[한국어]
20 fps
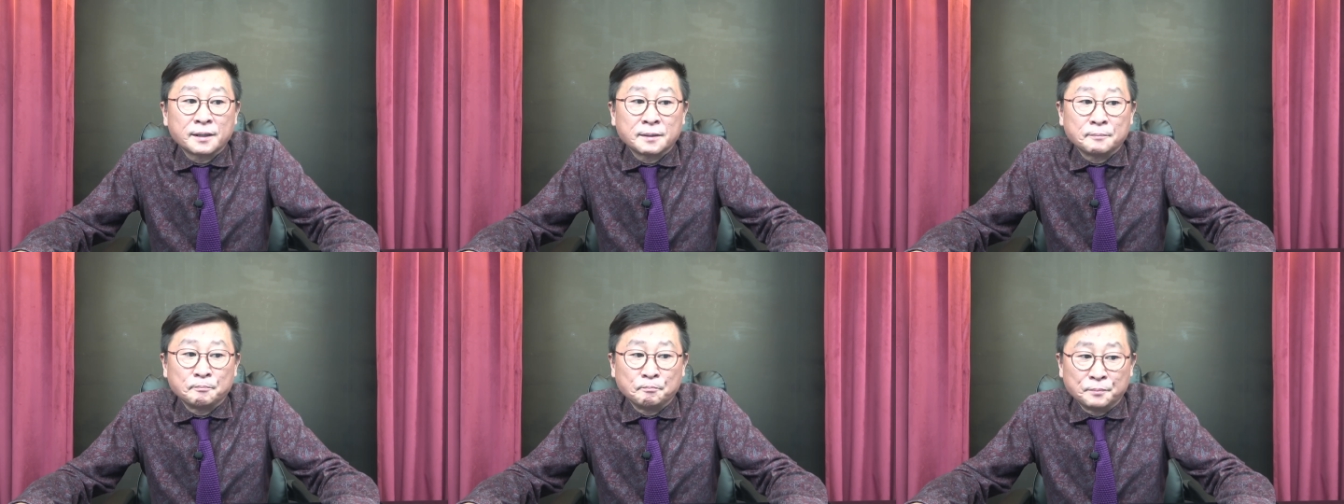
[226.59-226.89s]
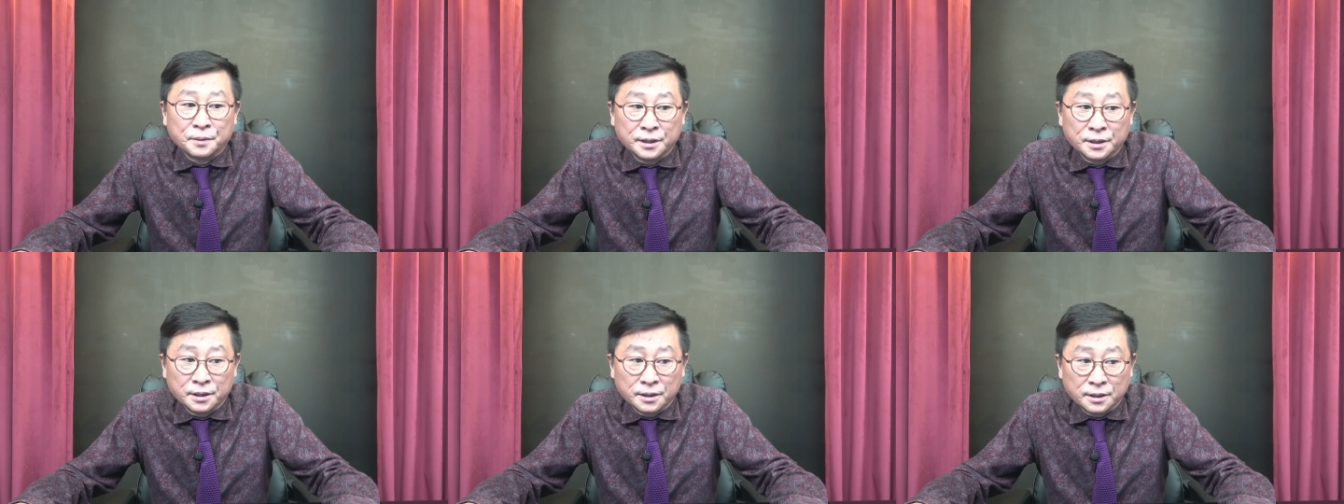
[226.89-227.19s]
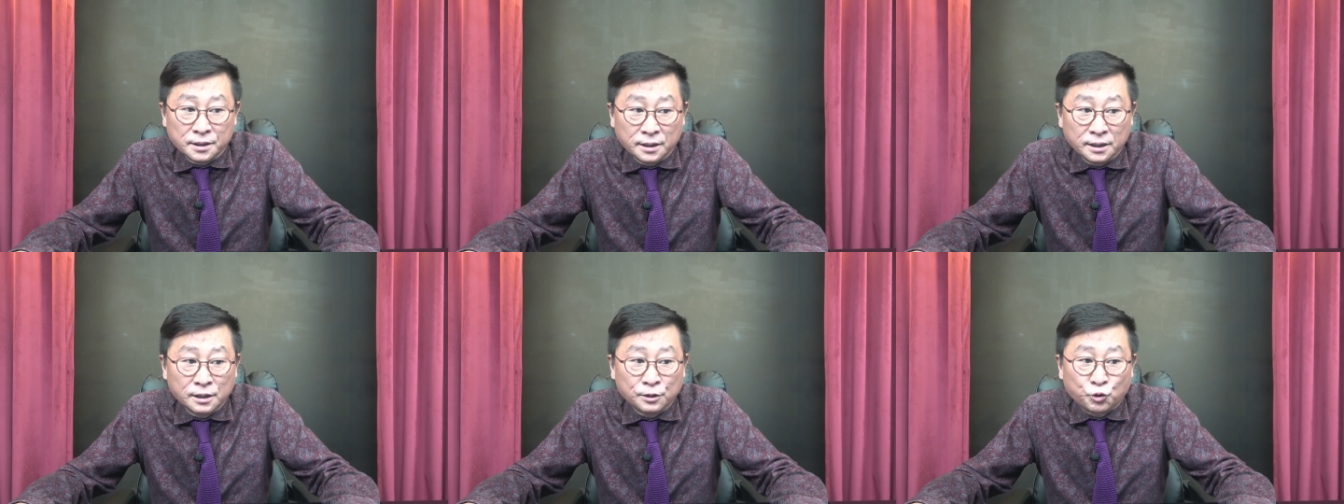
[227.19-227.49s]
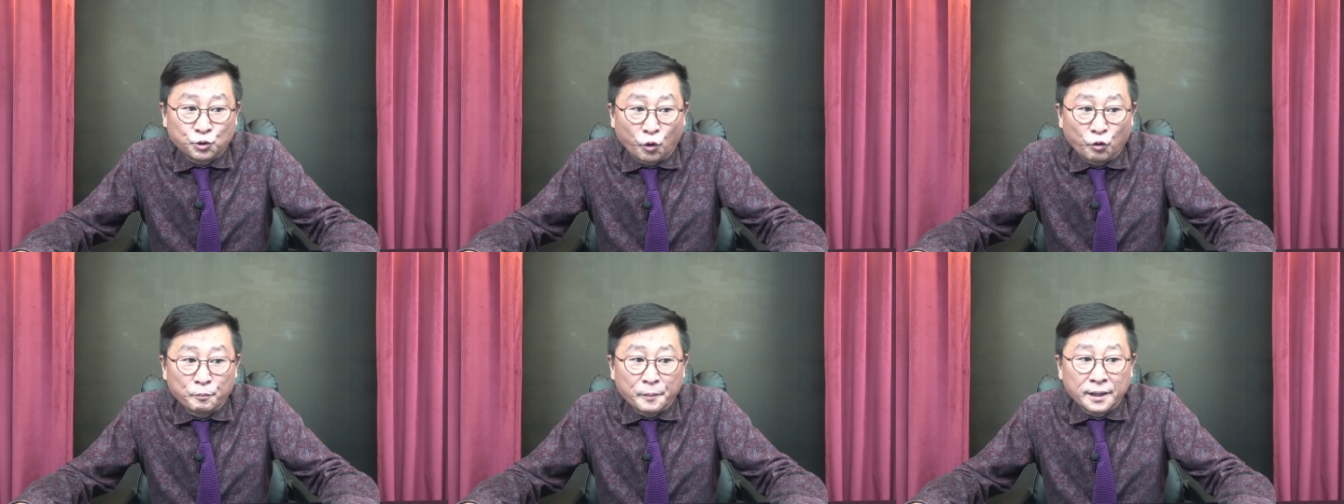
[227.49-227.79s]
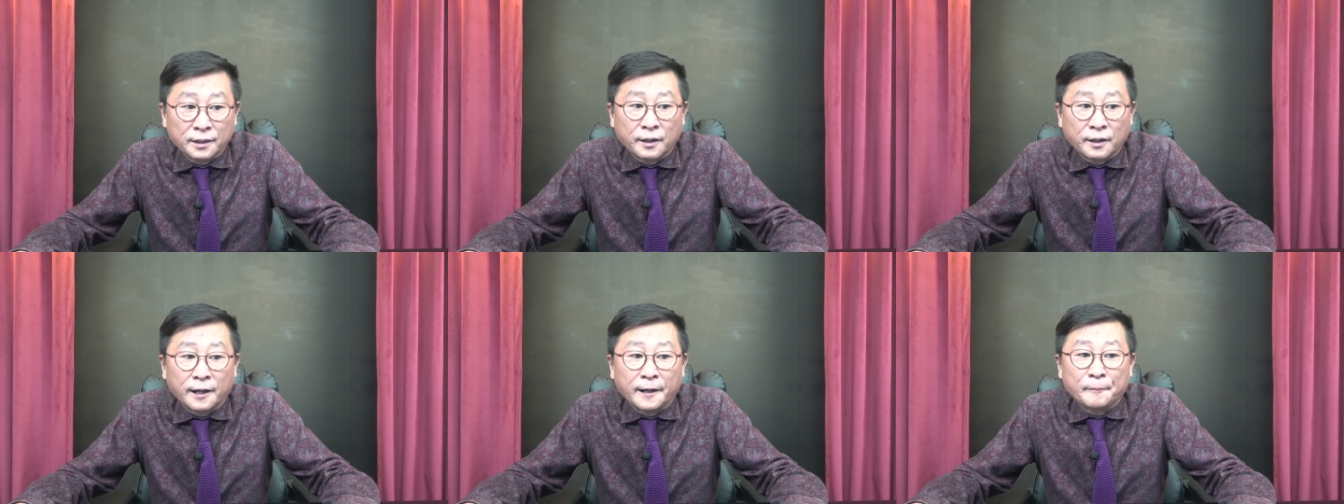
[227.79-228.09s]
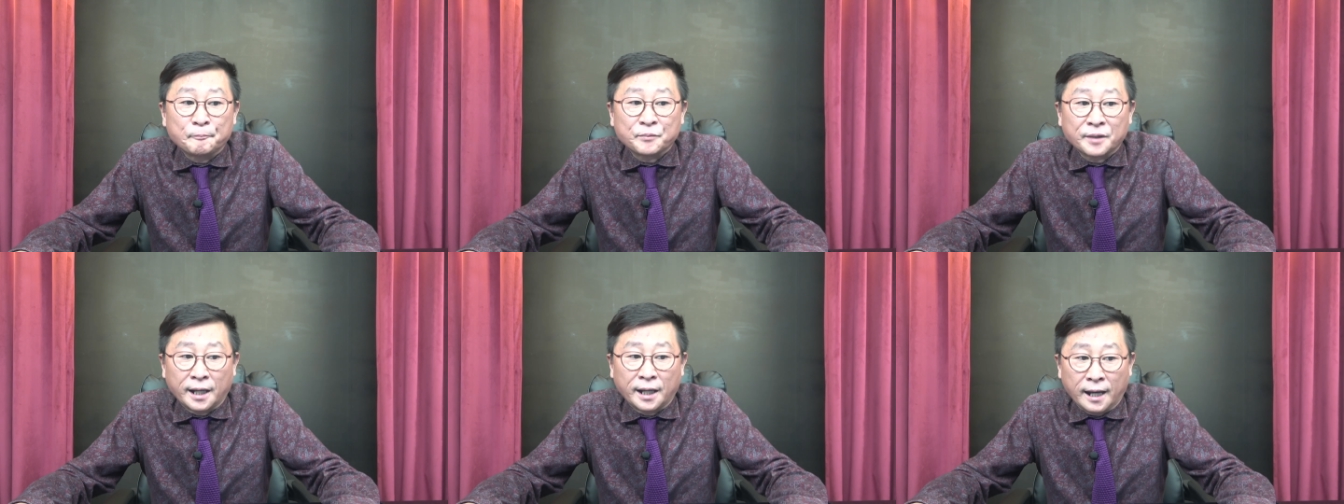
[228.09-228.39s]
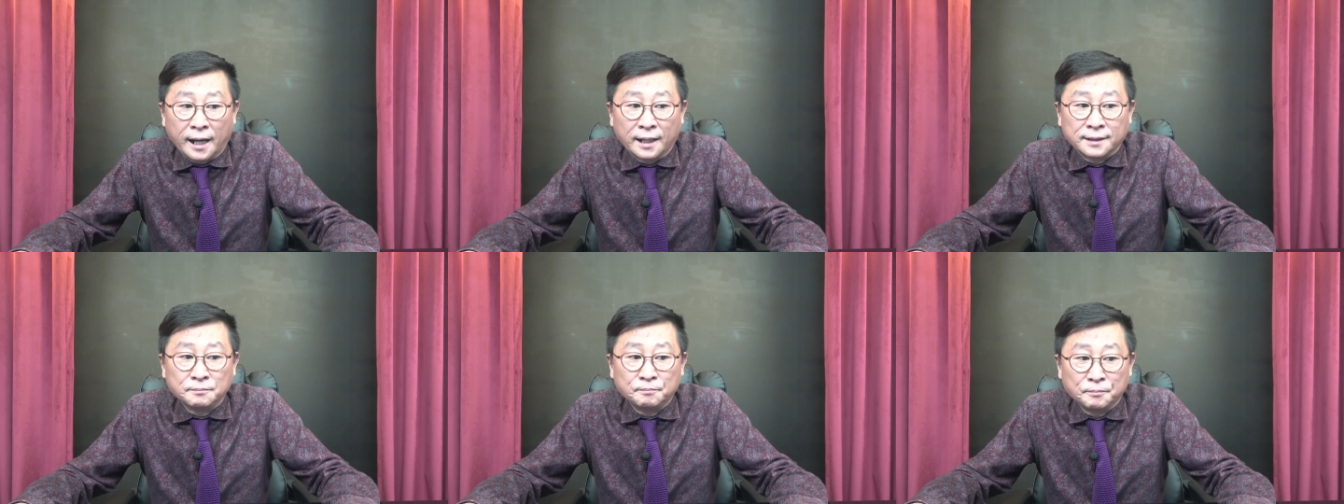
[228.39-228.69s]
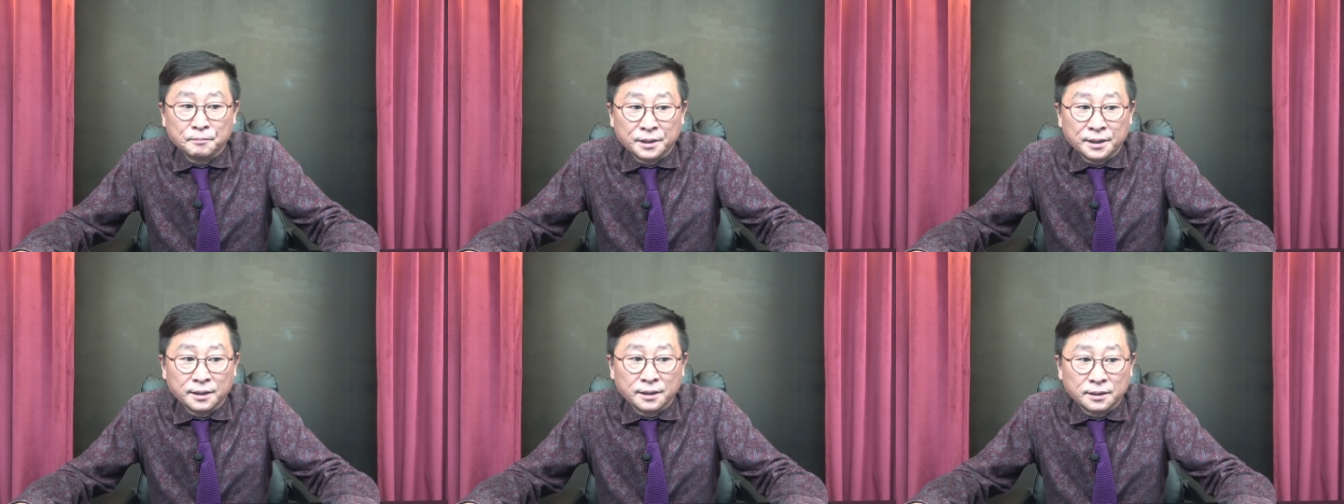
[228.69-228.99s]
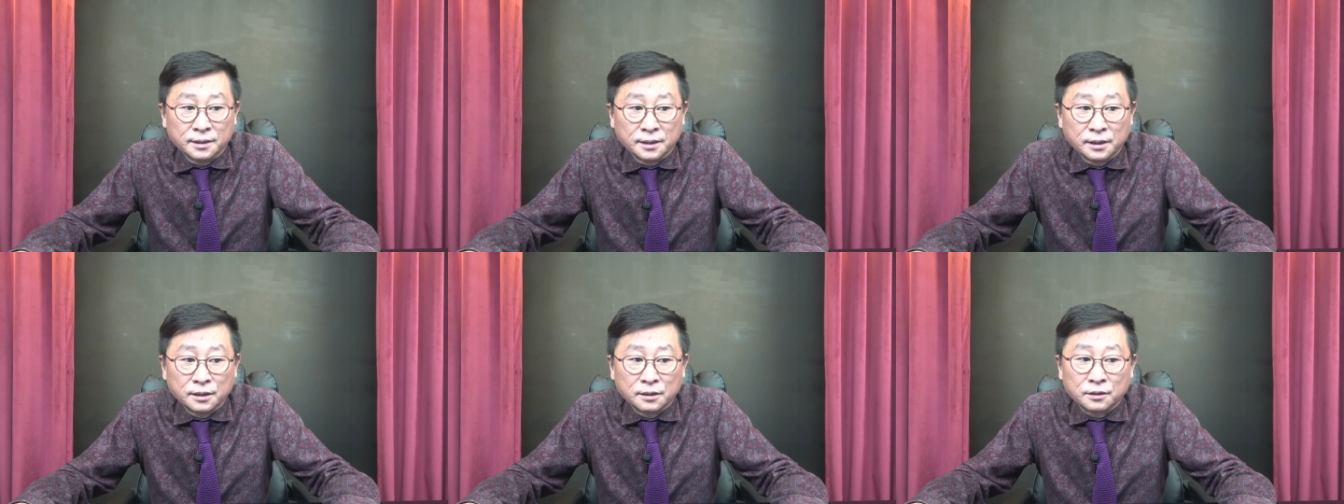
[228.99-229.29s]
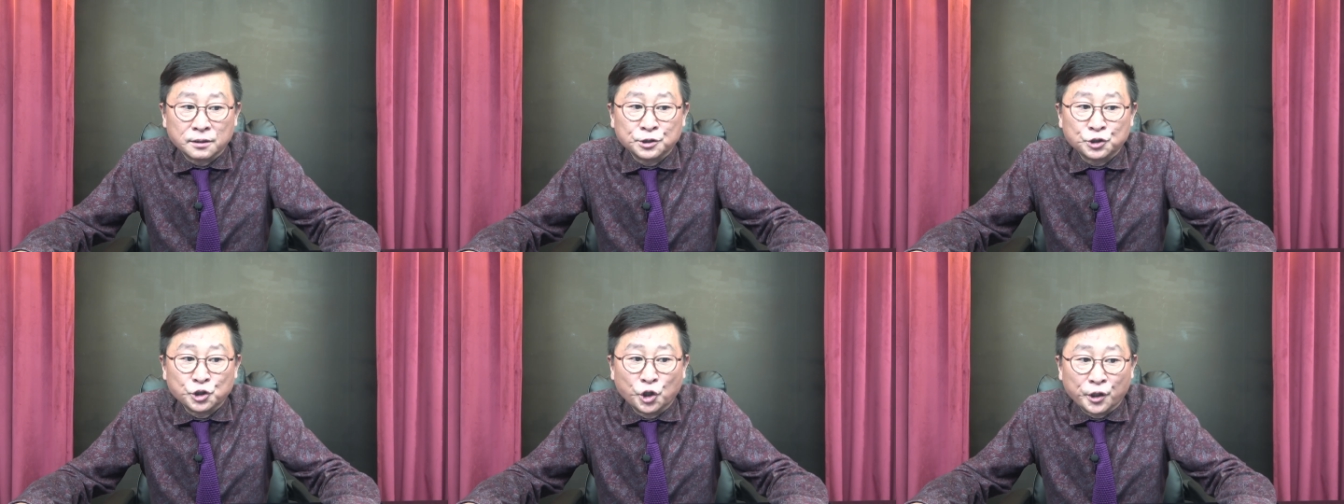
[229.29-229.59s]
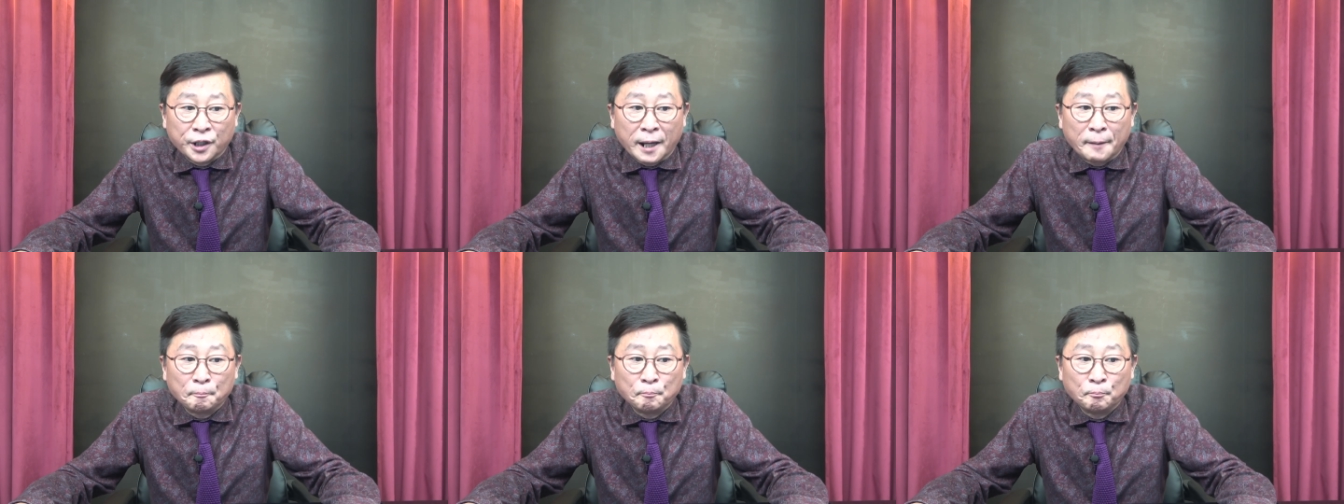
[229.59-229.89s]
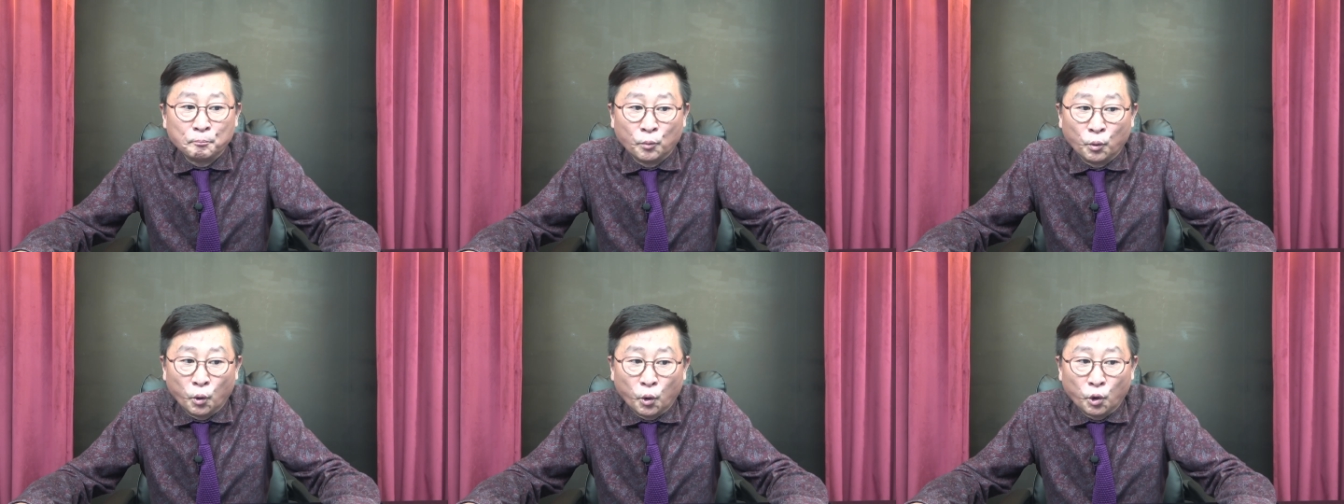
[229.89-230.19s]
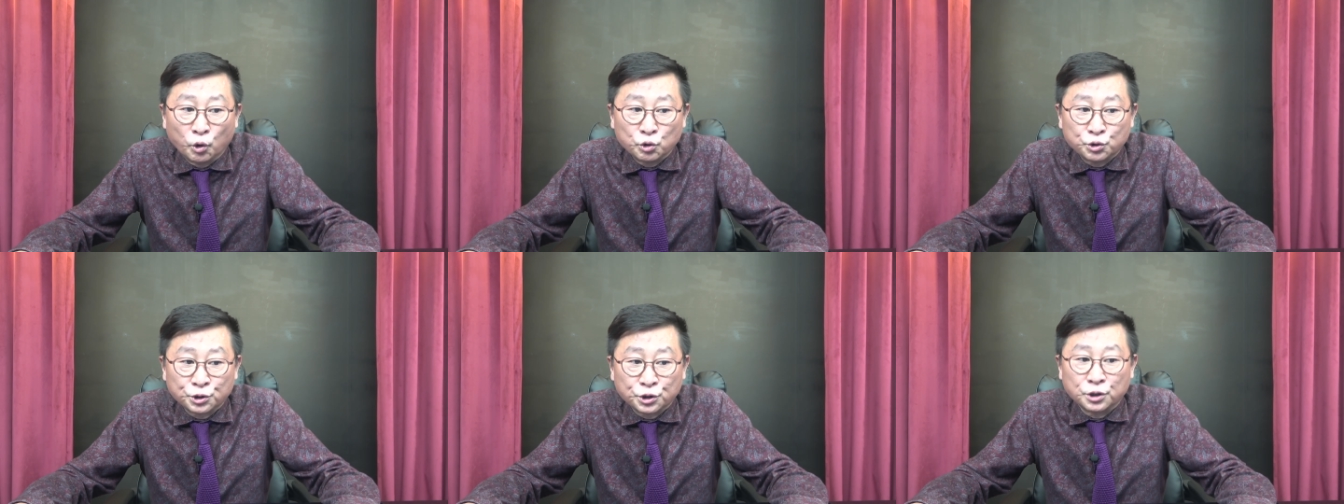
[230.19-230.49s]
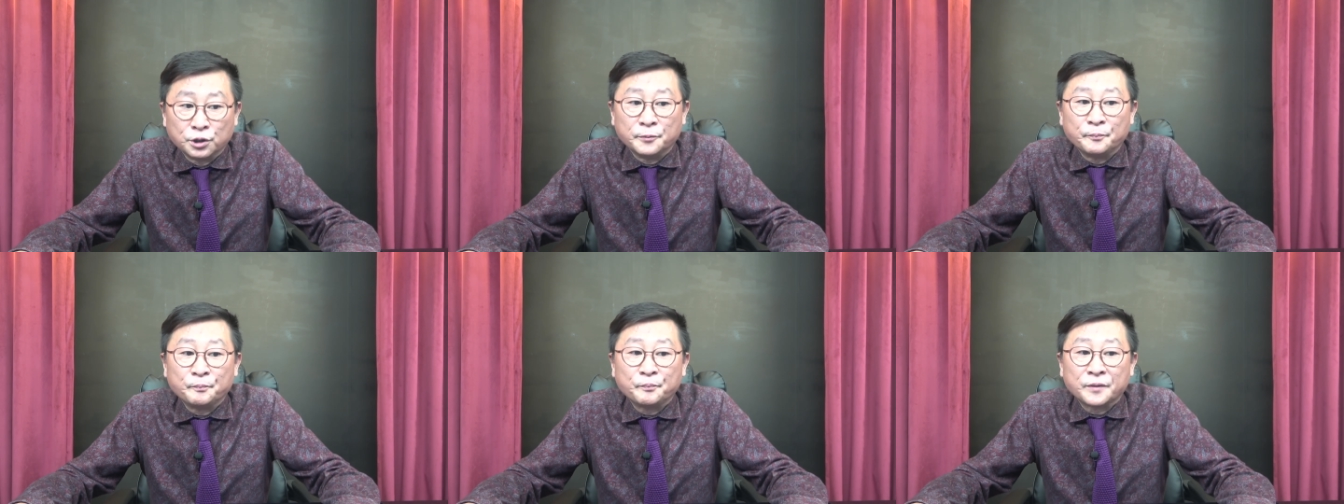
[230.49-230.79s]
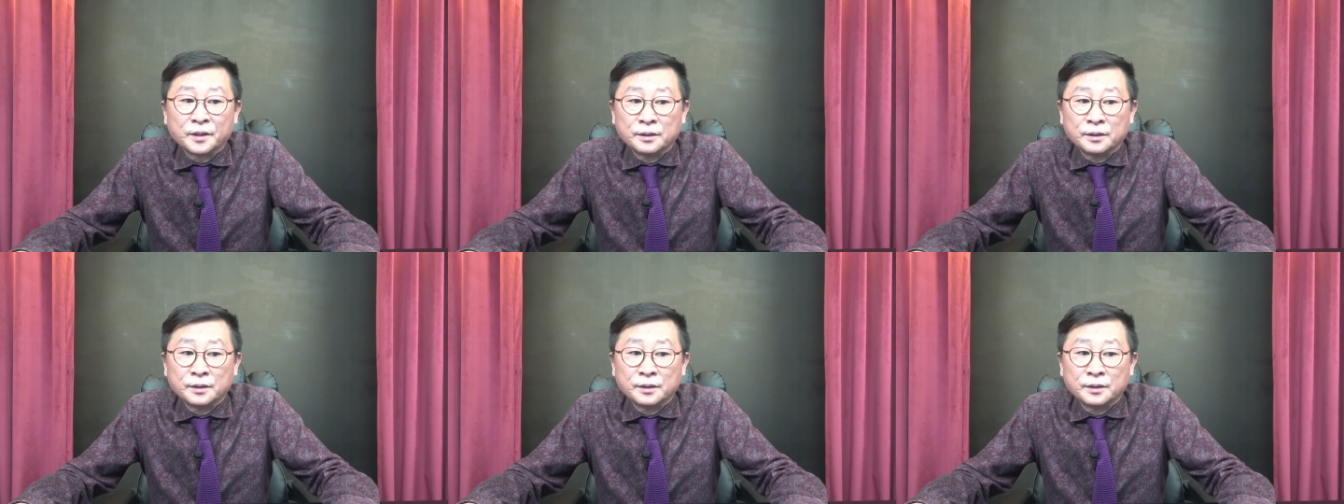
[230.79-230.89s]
미일 동맹과 한미일 연합 모두를